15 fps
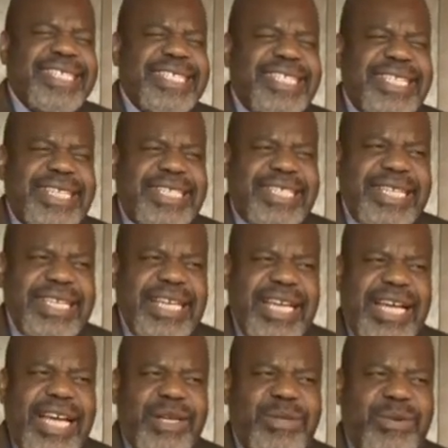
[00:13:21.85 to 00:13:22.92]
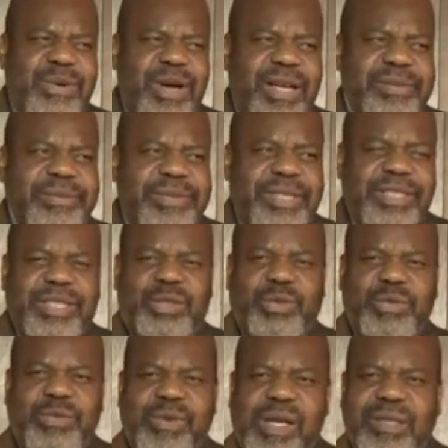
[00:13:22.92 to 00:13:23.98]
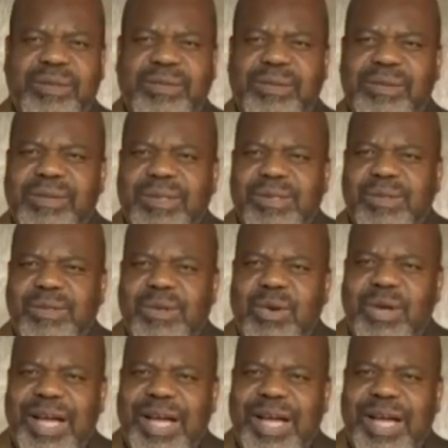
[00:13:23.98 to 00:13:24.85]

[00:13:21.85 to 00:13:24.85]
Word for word: ça sert à quoi Parce que souvent, on,